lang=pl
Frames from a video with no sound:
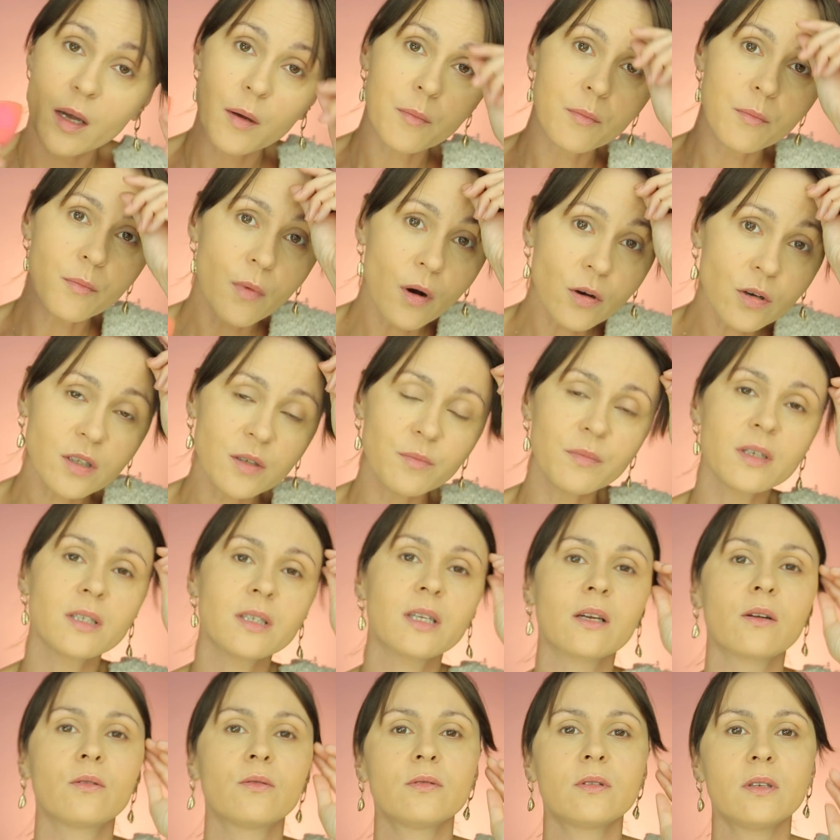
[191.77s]
Może mieć
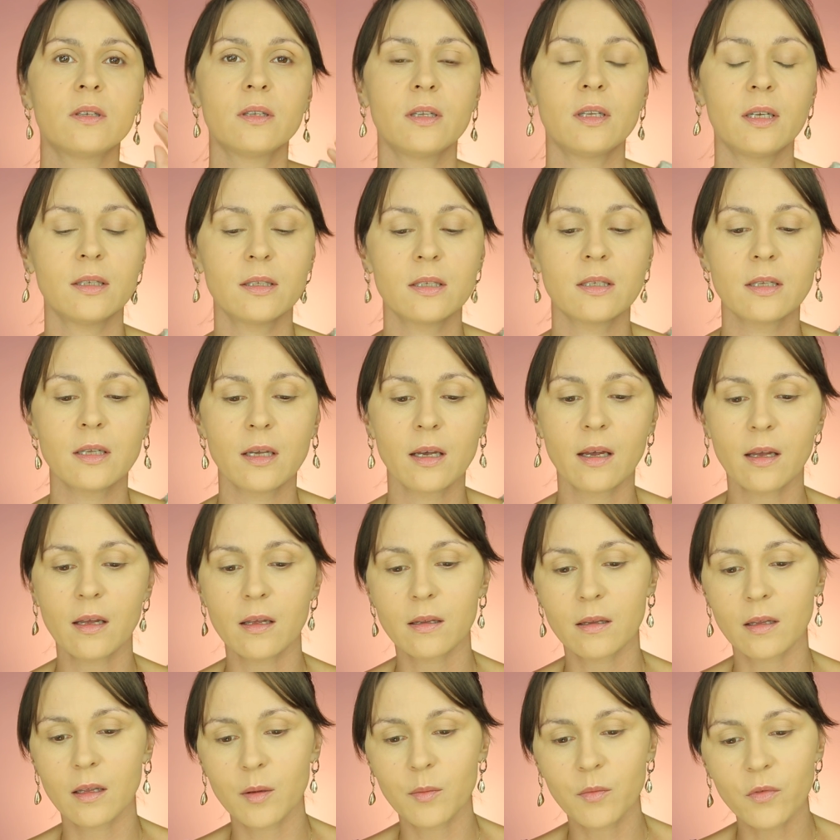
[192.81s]
taką tendencję,
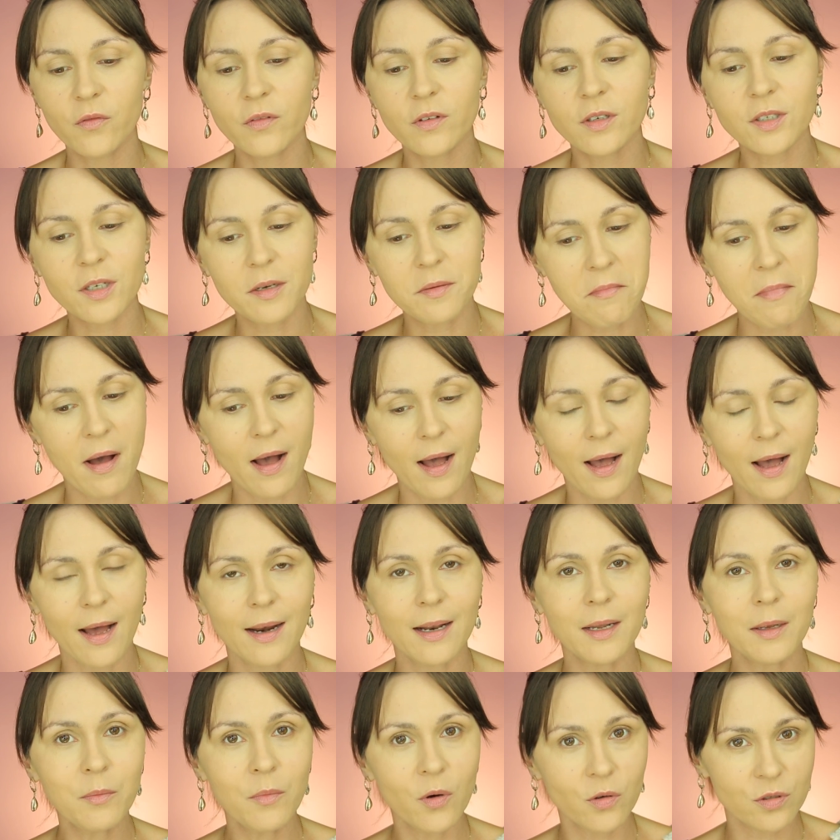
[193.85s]
nie mówię, że ma,
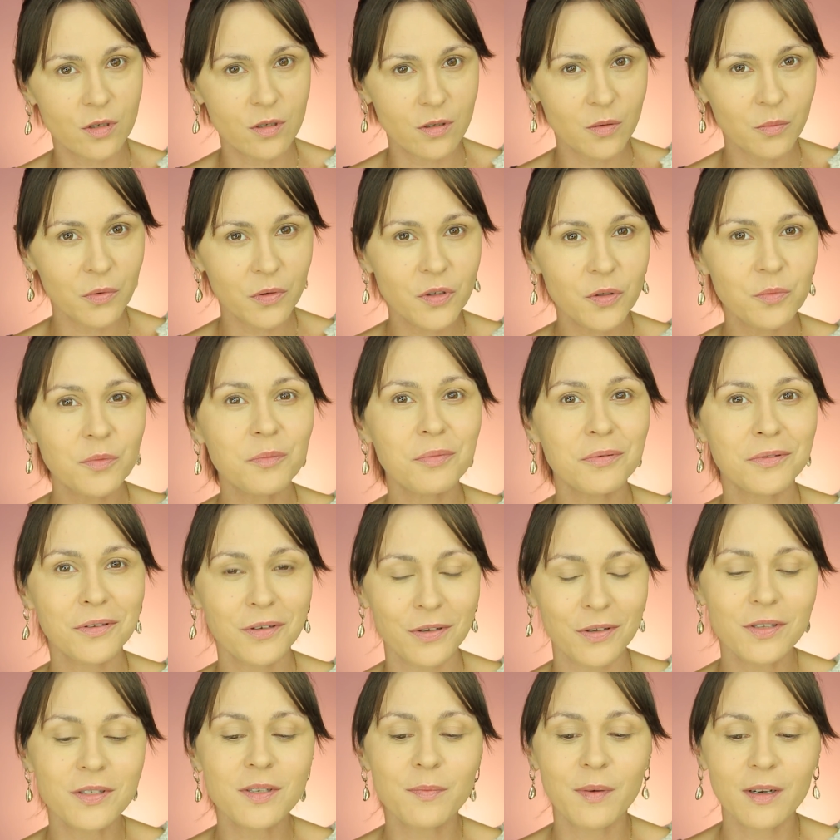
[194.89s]
ale może, zobaczymy pod
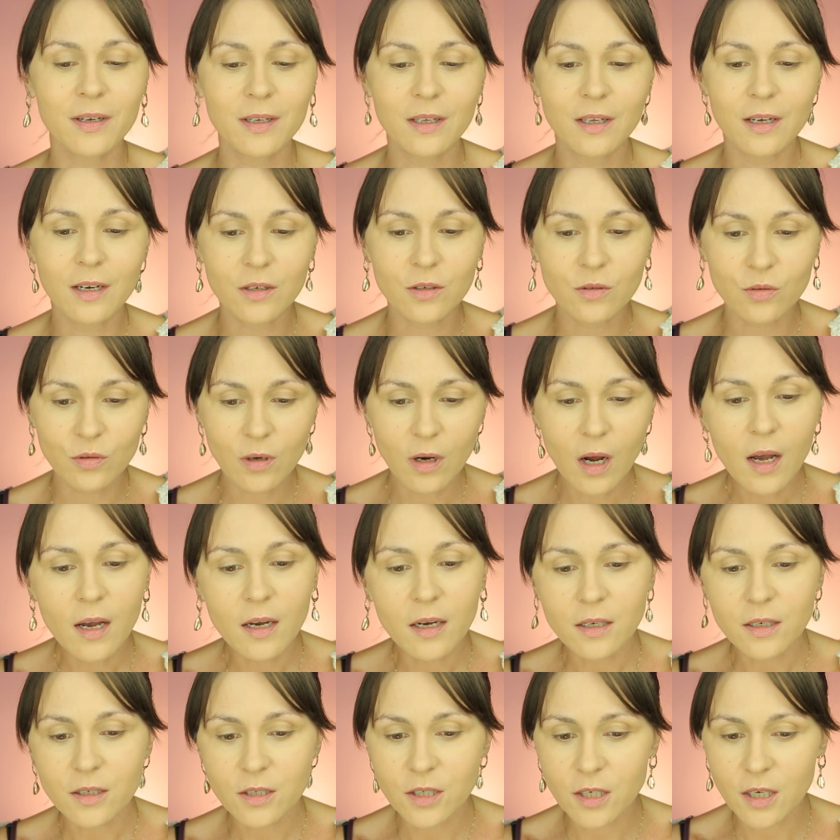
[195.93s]
koniec makijażu,
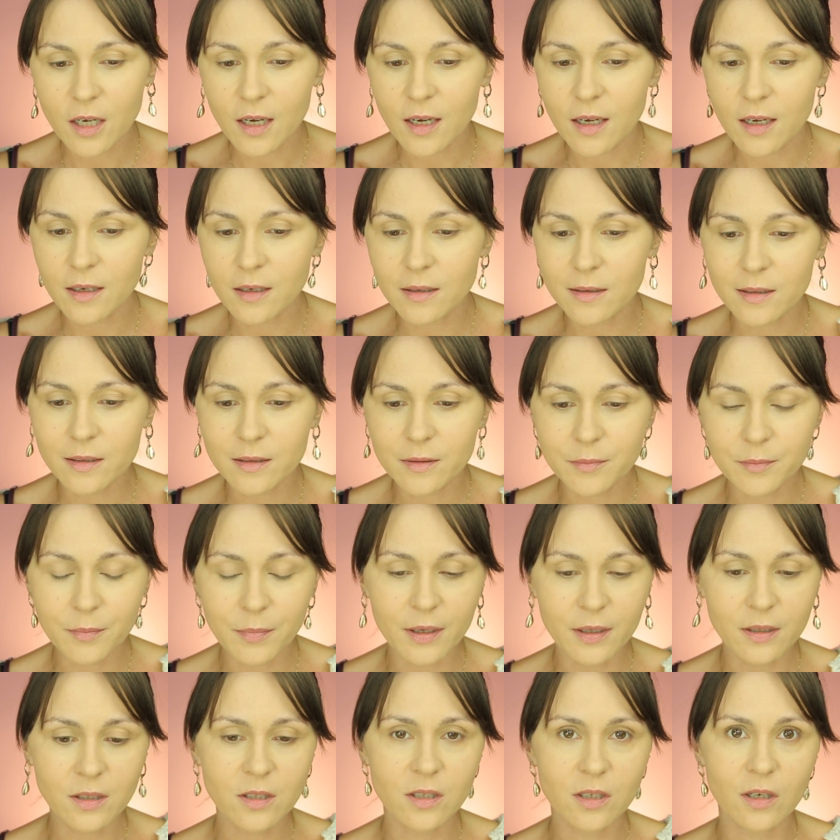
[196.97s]
że y,
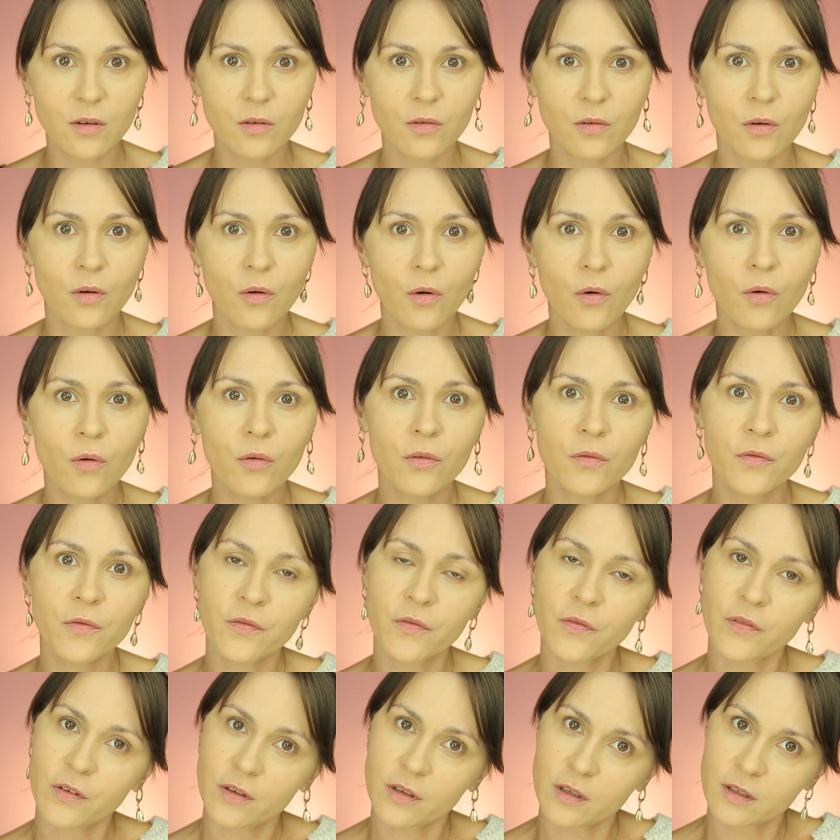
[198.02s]
będzie
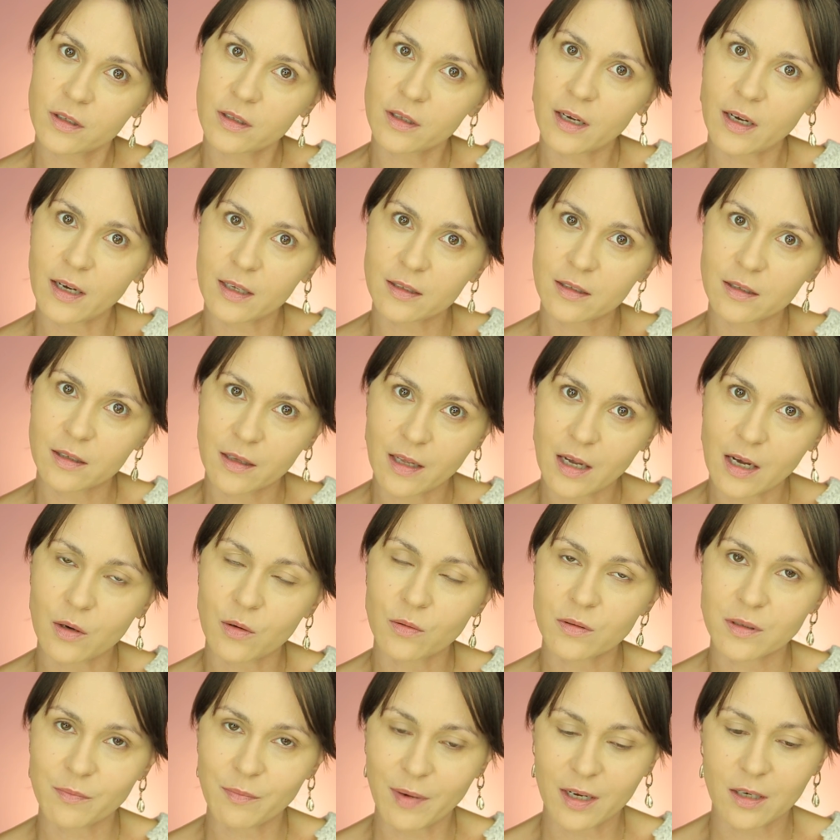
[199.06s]

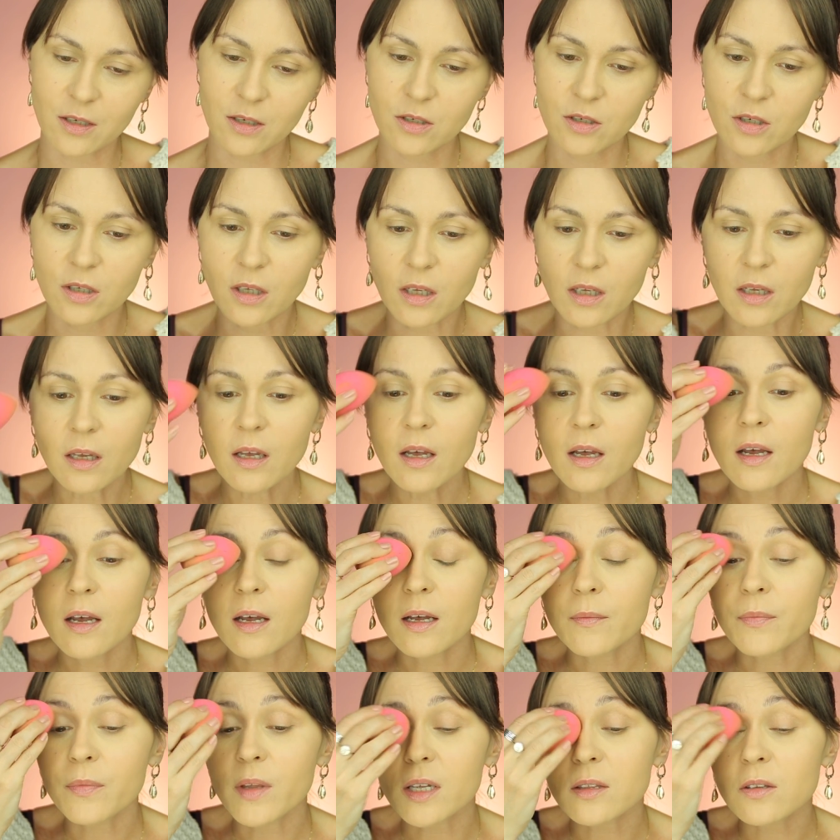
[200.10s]
uwydatniał zmarszczki.
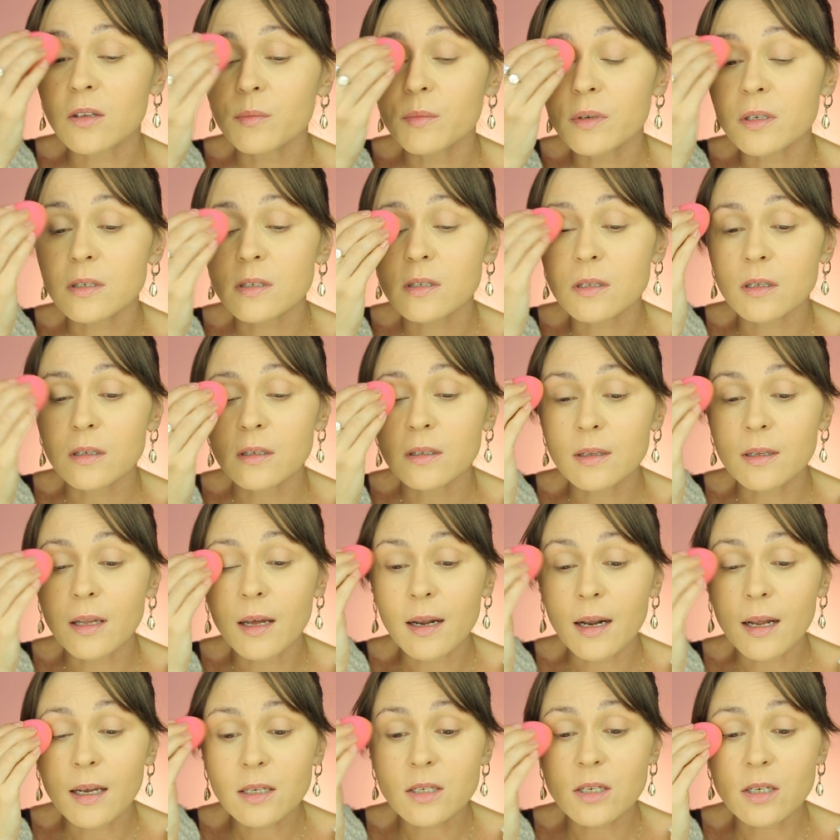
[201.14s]
Natomiast
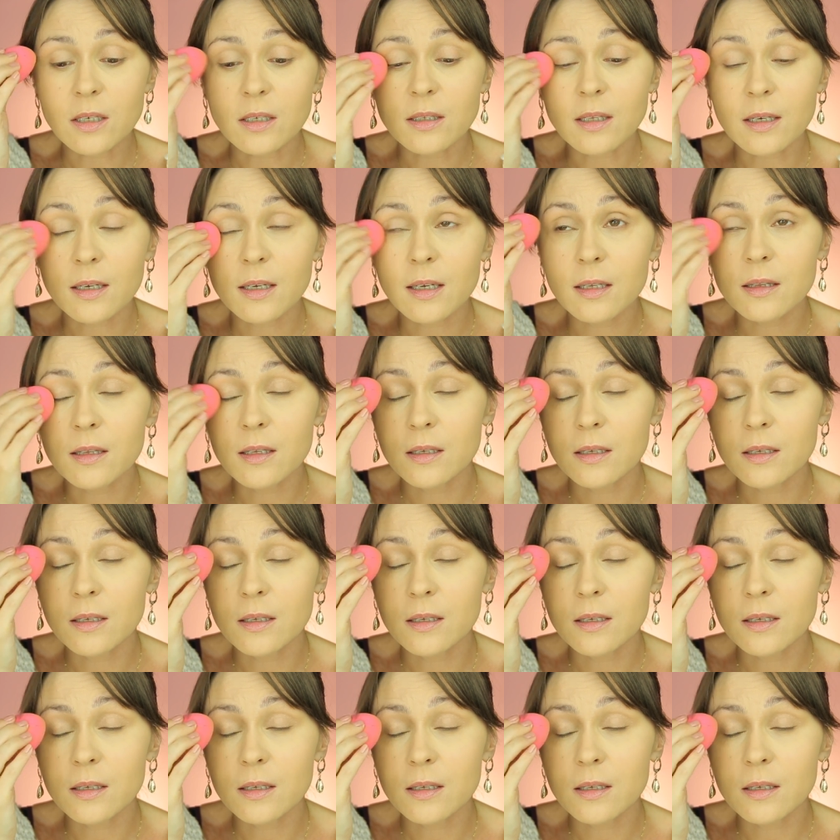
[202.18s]
na razie takiej